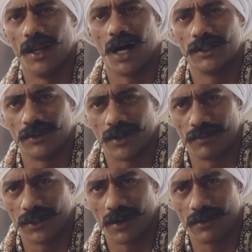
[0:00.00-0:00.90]
ده اللي
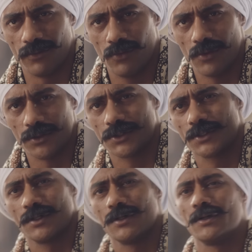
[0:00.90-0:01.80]
حضرتك ما
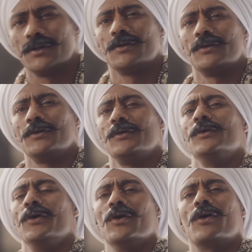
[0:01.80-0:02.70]
تعرفوش
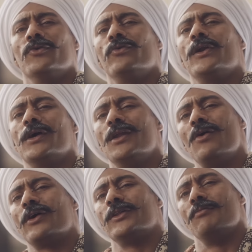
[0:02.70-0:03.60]
إن قانون
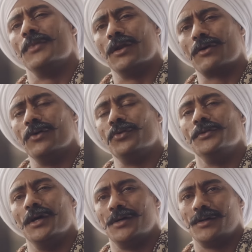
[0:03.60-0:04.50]
الجناوي أقدم من القانون